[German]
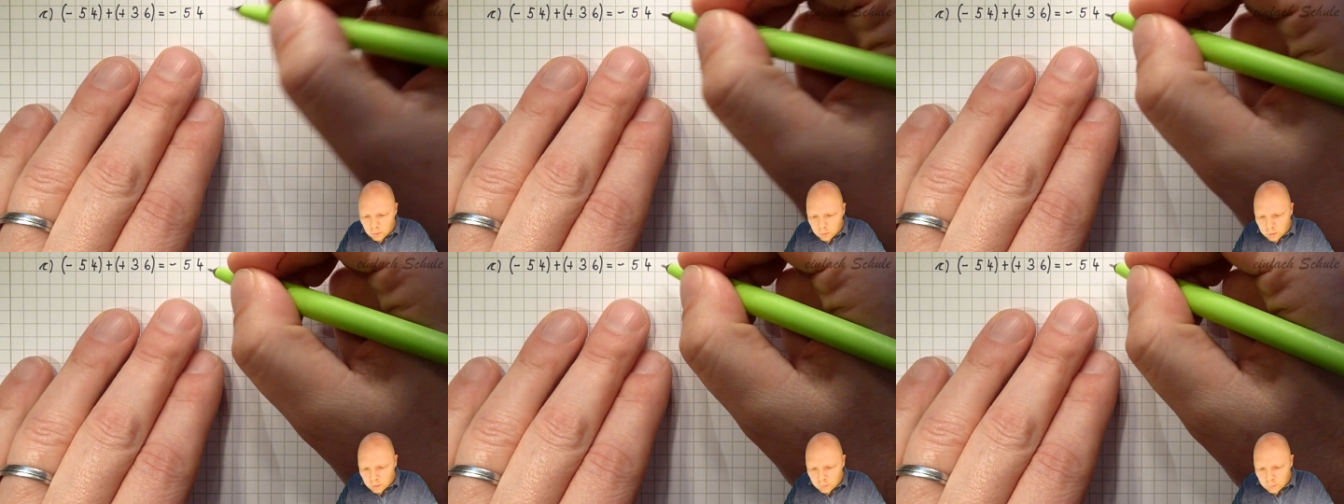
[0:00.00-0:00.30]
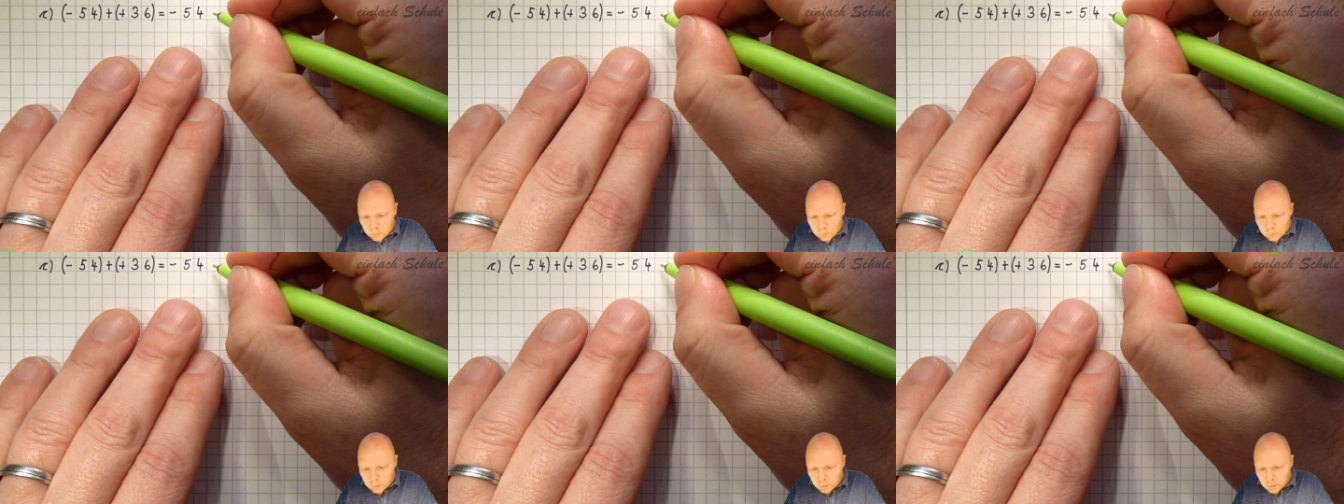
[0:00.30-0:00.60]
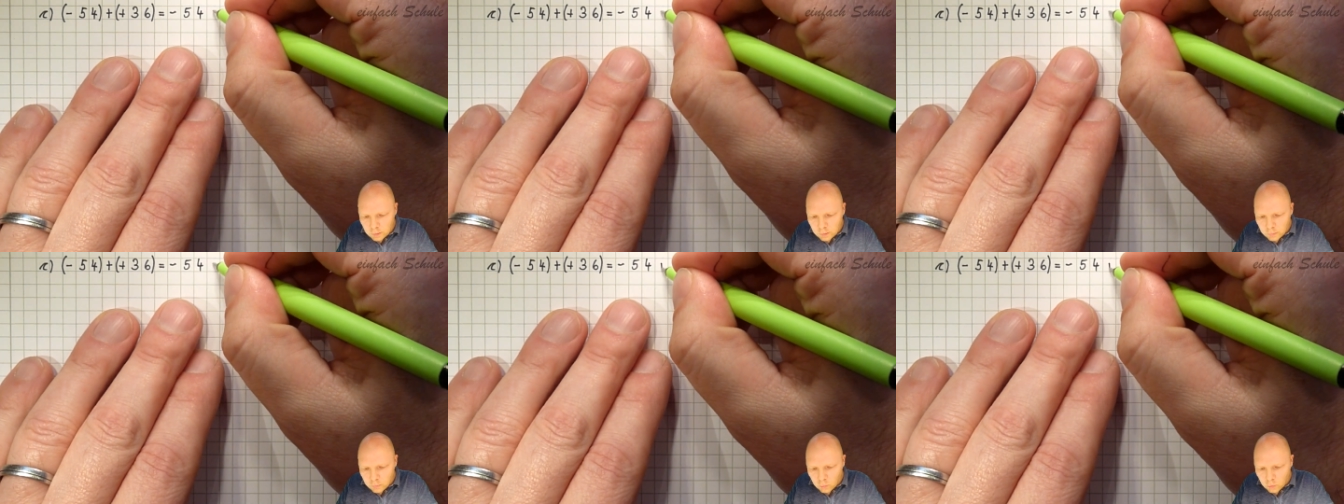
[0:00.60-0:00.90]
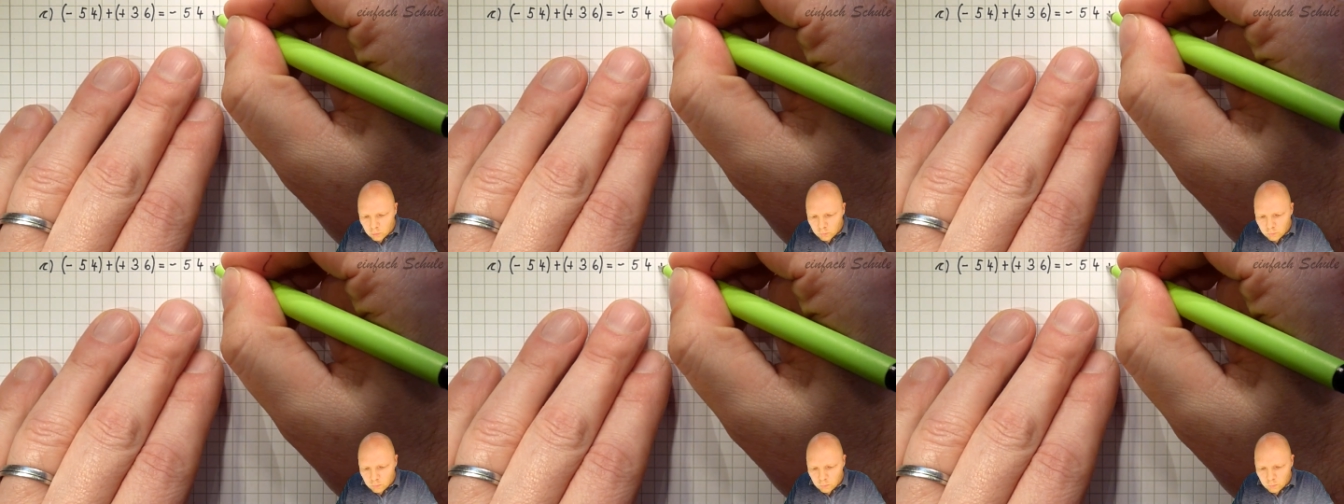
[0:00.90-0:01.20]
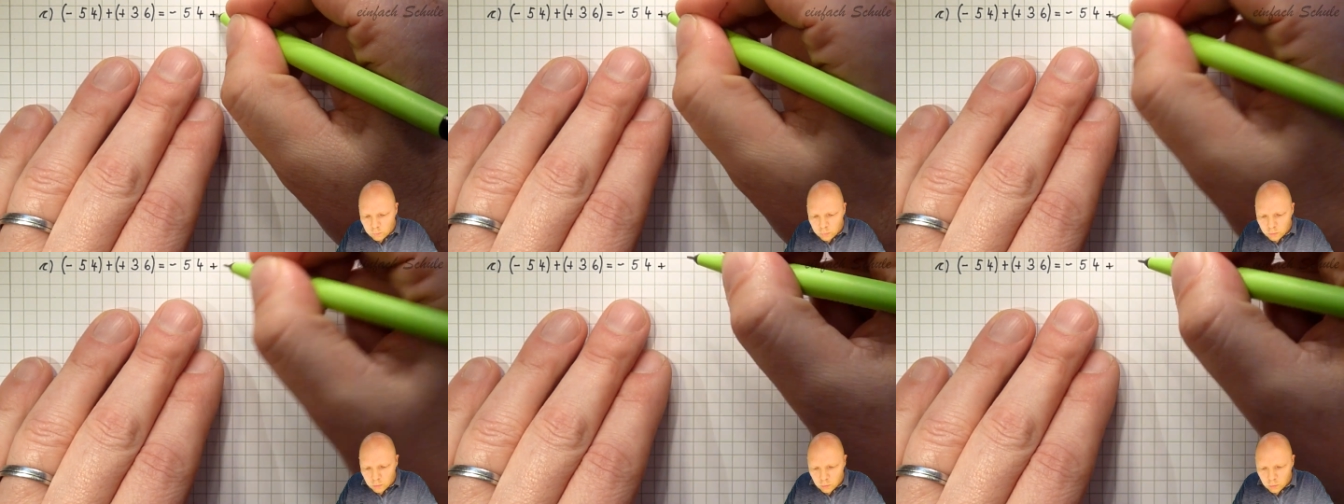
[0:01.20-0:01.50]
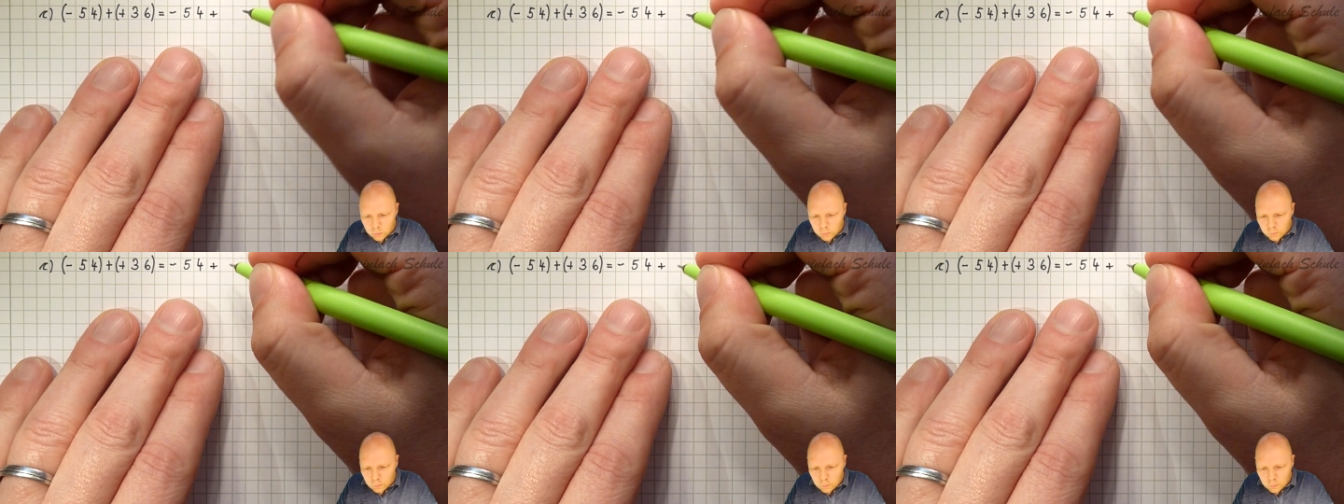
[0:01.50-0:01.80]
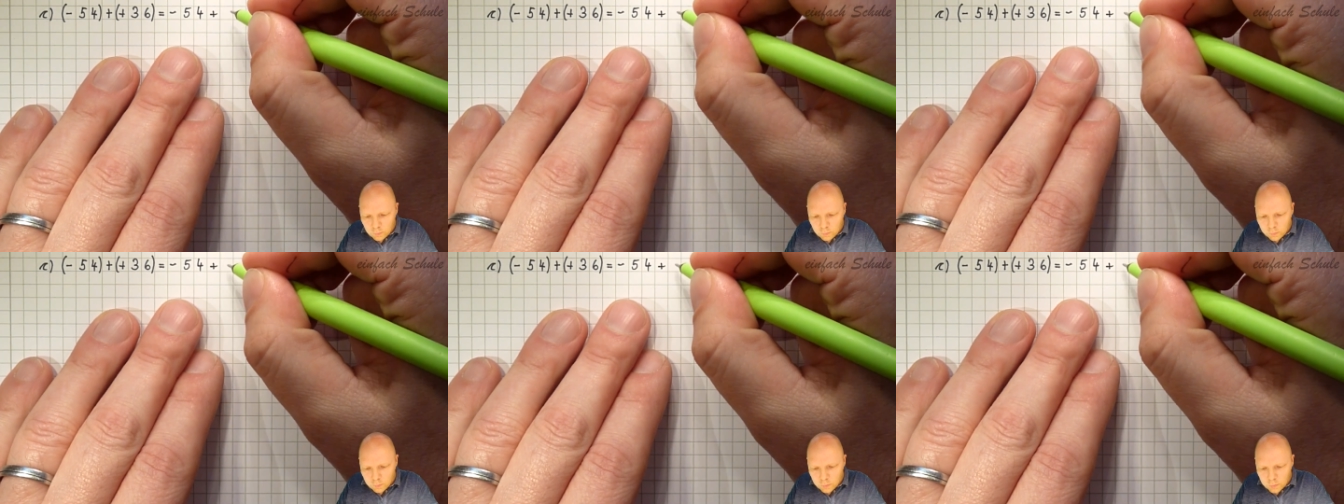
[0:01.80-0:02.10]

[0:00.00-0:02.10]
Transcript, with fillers: Ja, das ist dann also plus